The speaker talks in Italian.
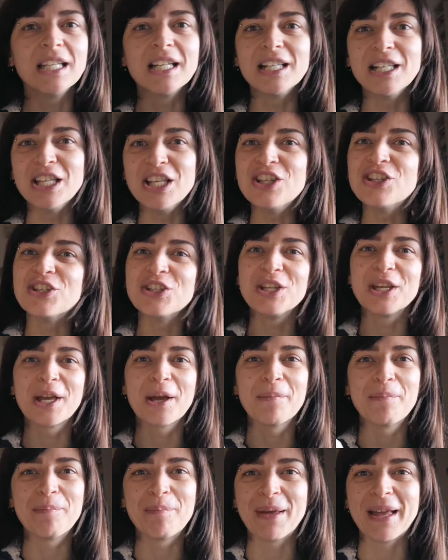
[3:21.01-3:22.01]
di glicini
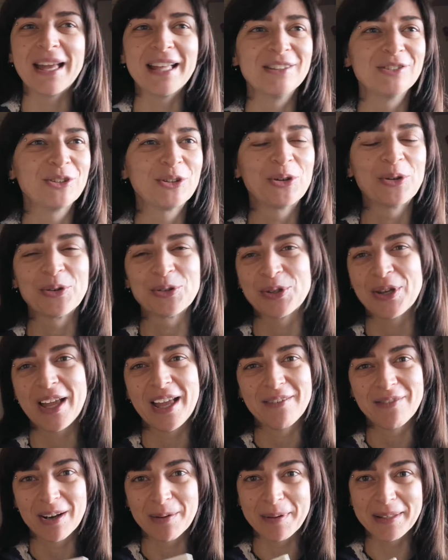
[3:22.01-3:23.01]
che pendono,
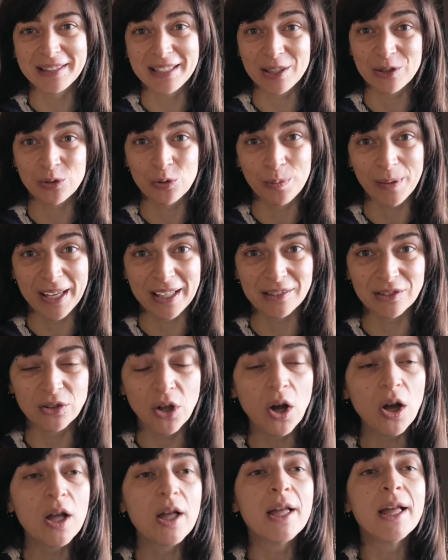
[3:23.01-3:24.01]
cioè è veramente
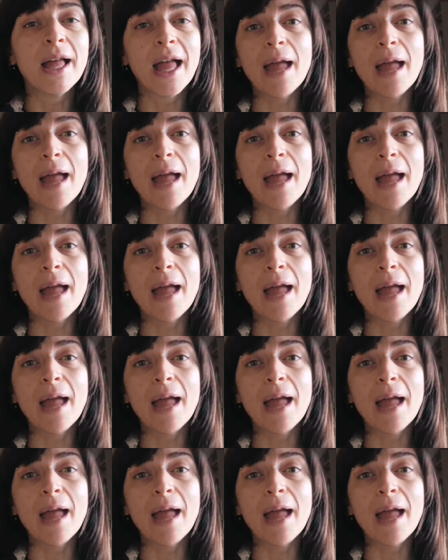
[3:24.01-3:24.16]
stupendo.